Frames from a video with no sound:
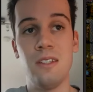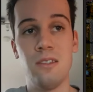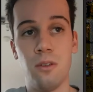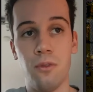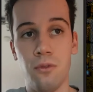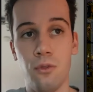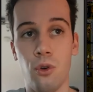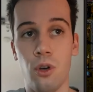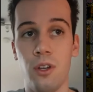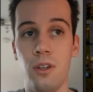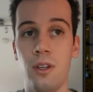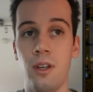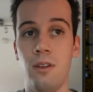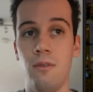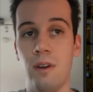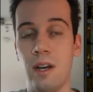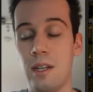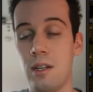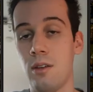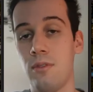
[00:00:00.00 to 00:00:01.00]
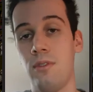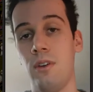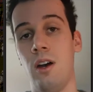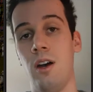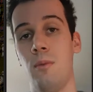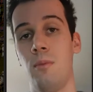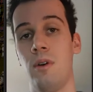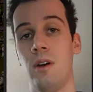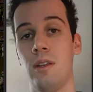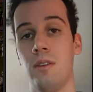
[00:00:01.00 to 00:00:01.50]
diese fördern,
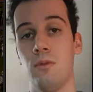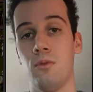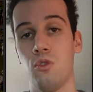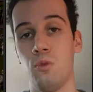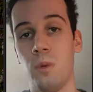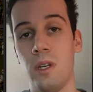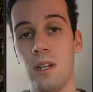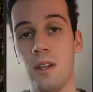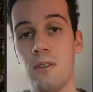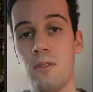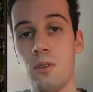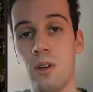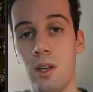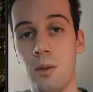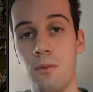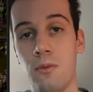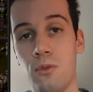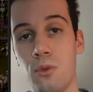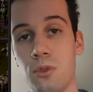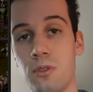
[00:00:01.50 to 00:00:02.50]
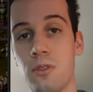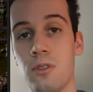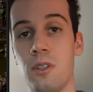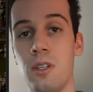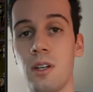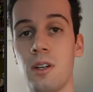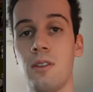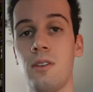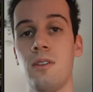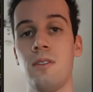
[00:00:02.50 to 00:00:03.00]
weiterverarbeiten und später zu einem
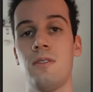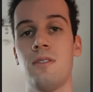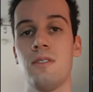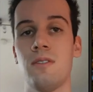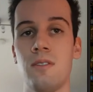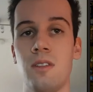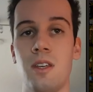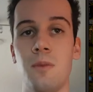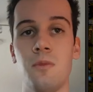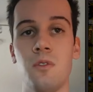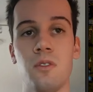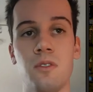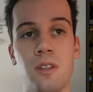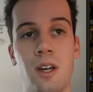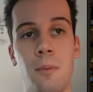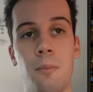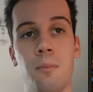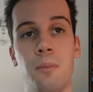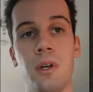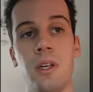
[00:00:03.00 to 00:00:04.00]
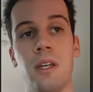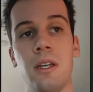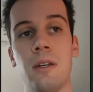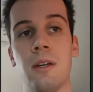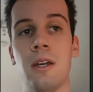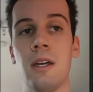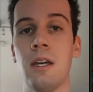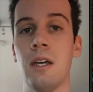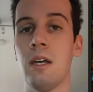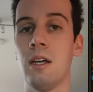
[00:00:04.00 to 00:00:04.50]
funktionierenden System
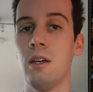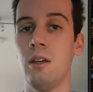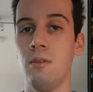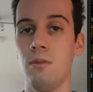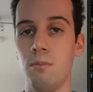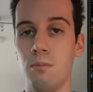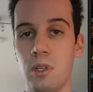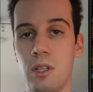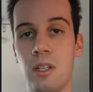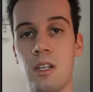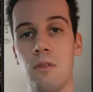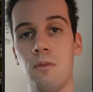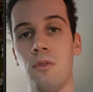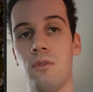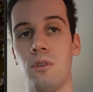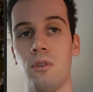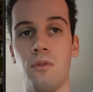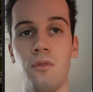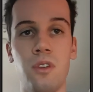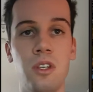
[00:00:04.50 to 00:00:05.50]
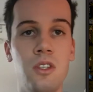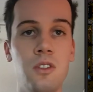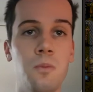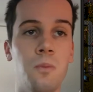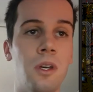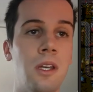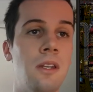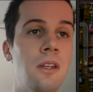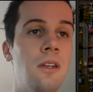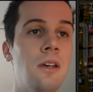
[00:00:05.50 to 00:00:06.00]
zusammenbringen mit Hilfe von
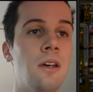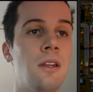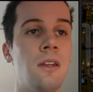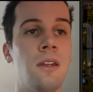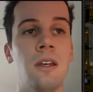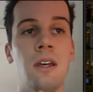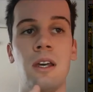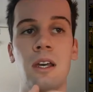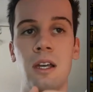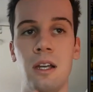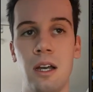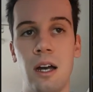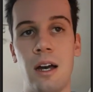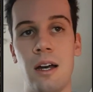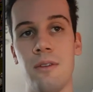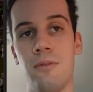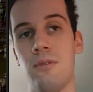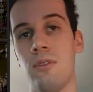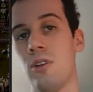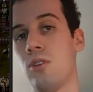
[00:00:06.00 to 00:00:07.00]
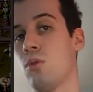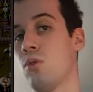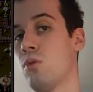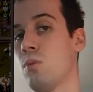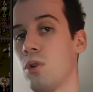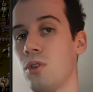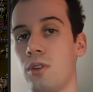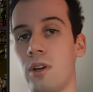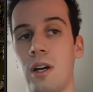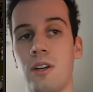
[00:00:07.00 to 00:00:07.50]
Fließbändern, Greifern
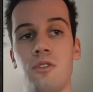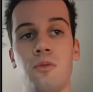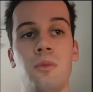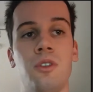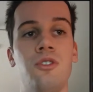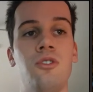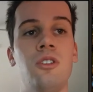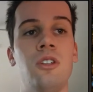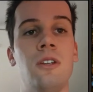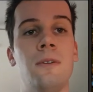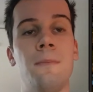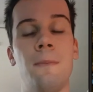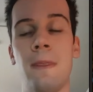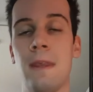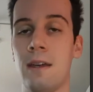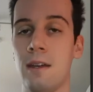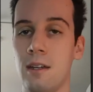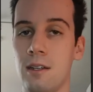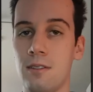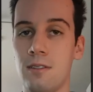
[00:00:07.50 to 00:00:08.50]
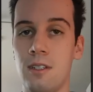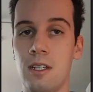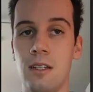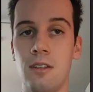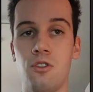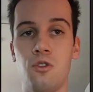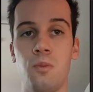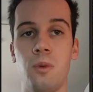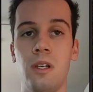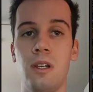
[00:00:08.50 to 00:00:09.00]
und Montagemaschinen. Ziel
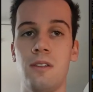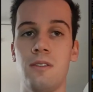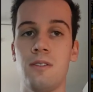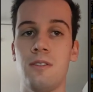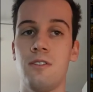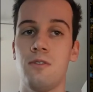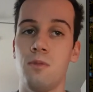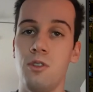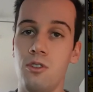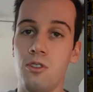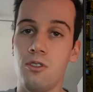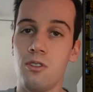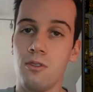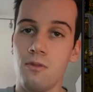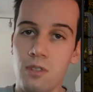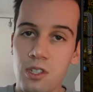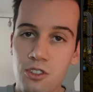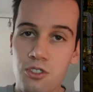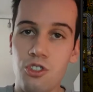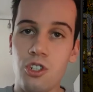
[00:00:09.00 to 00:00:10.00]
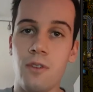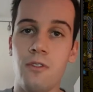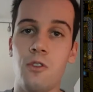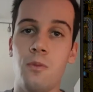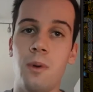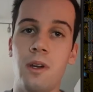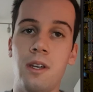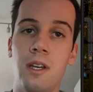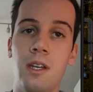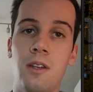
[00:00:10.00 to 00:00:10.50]
des Spiels ist es,
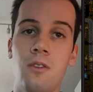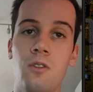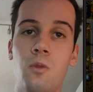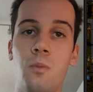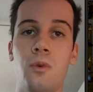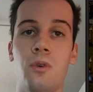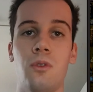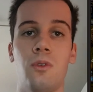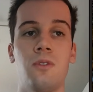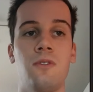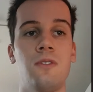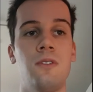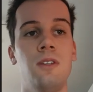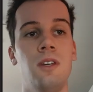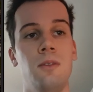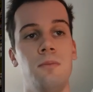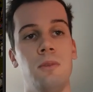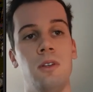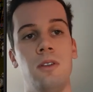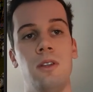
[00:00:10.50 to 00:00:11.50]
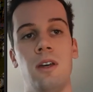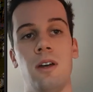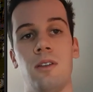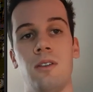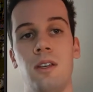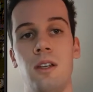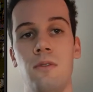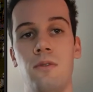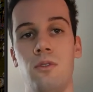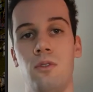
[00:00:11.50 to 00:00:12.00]
Wissenschaftspakete zu produzieren, mit
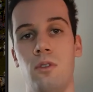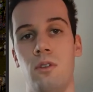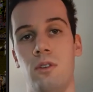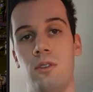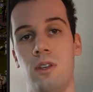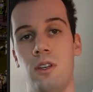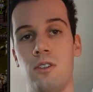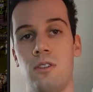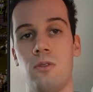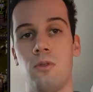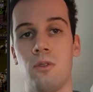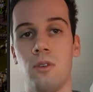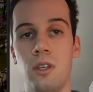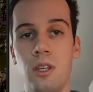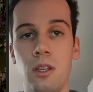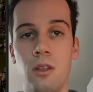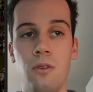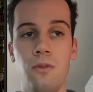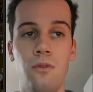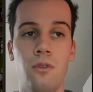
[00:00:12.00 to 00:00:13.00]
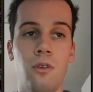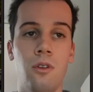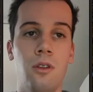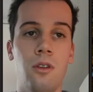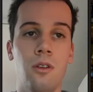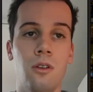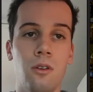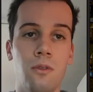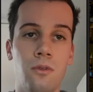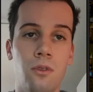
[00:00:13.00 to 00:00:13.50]
deren Hilfe neue Technologien
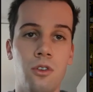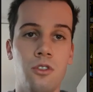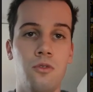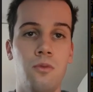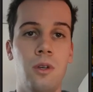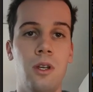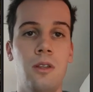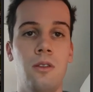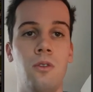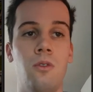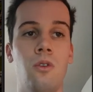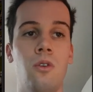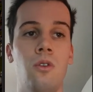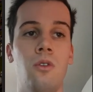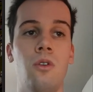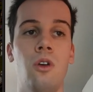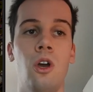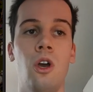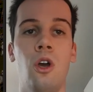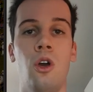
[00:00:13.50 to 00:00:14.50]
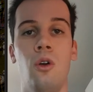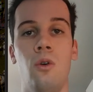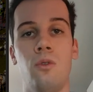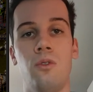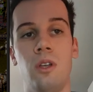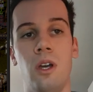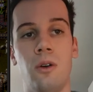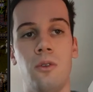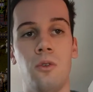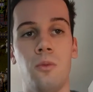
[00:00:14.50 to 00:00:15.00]
geforscht werden können
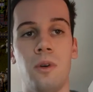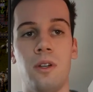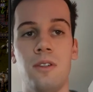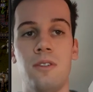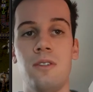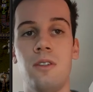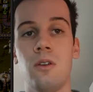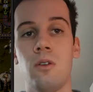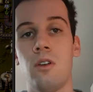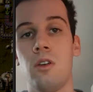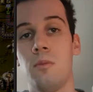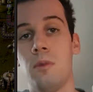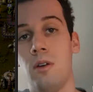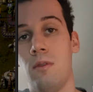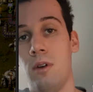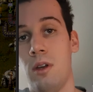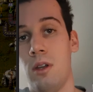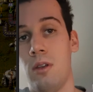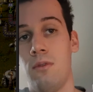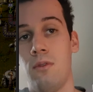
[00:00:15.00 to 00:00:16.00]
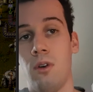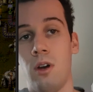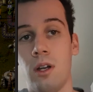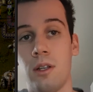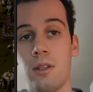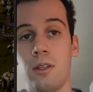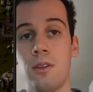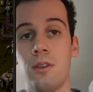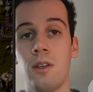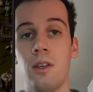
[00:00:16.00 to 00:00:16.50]
und die Automatisierung immer weiter
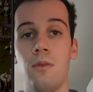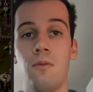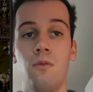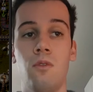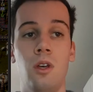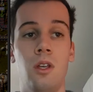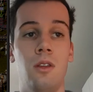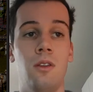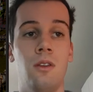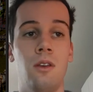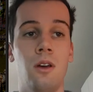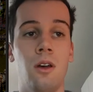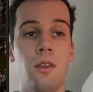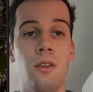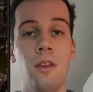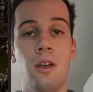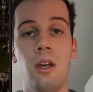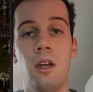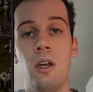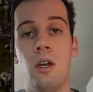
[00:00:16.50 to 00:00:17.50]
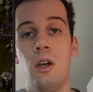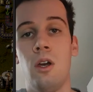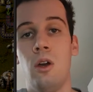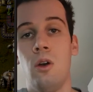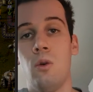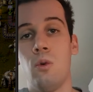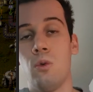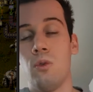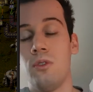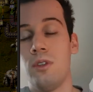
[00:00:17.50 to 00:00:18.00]
vorangetrieben werden kann.
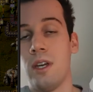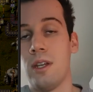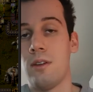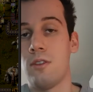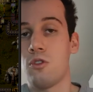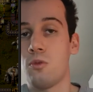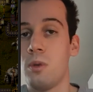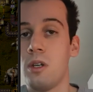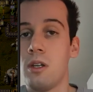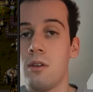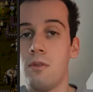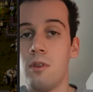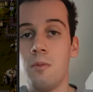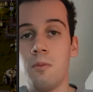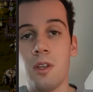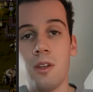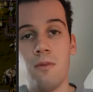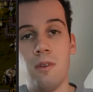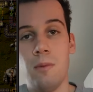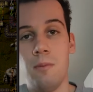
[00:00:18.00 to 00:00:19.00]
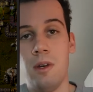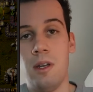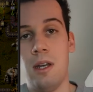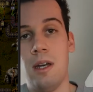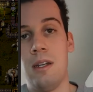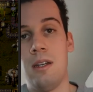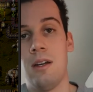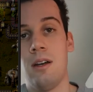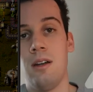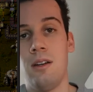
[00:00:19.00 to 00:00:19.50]
Und ja, das Spiel gewinnt man, wenn man
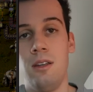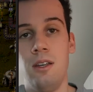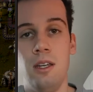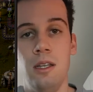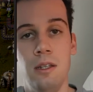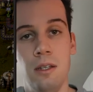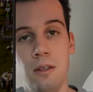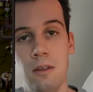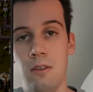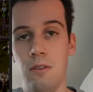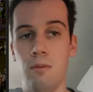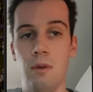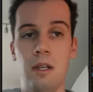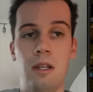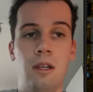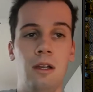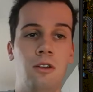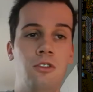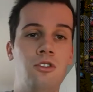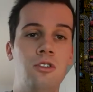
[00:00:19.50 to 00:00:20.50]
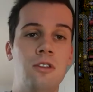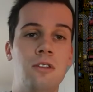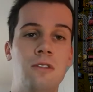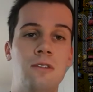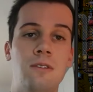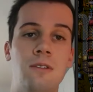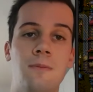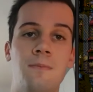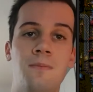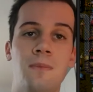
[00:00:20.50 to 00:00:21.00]
eine Rakete ins Weltall
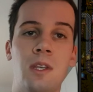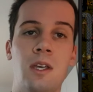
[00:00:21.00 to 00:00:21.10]
schießt.